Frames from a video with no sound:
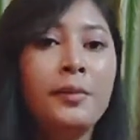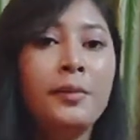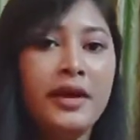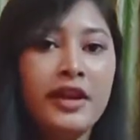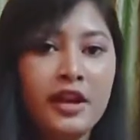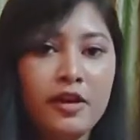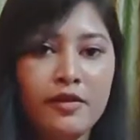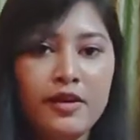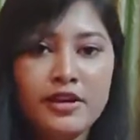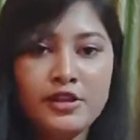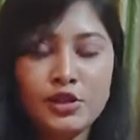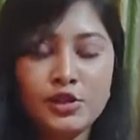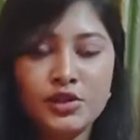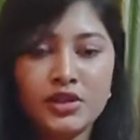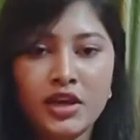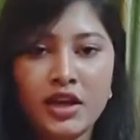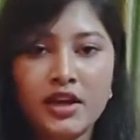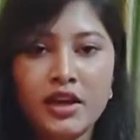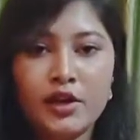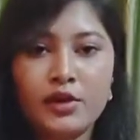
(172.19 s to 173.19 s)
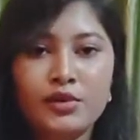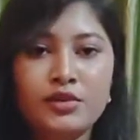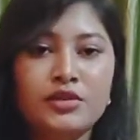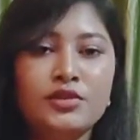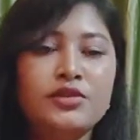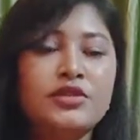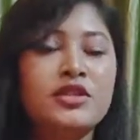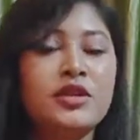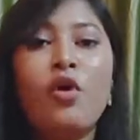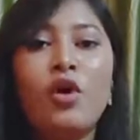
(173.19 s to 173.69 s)
पहला वाला जो थाना
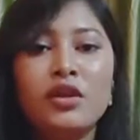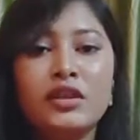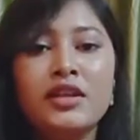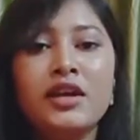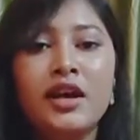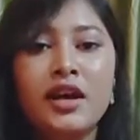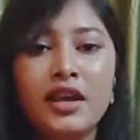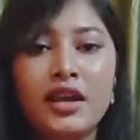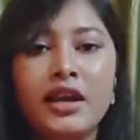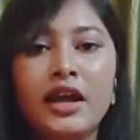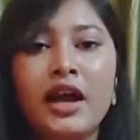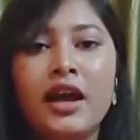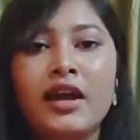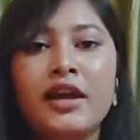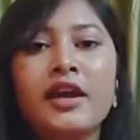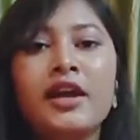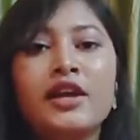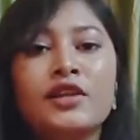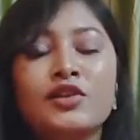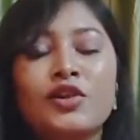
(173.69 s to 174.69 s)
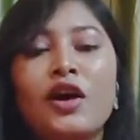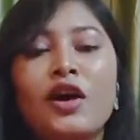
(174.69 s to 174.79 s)
कुर्ती उसको बहुत ही हल्का है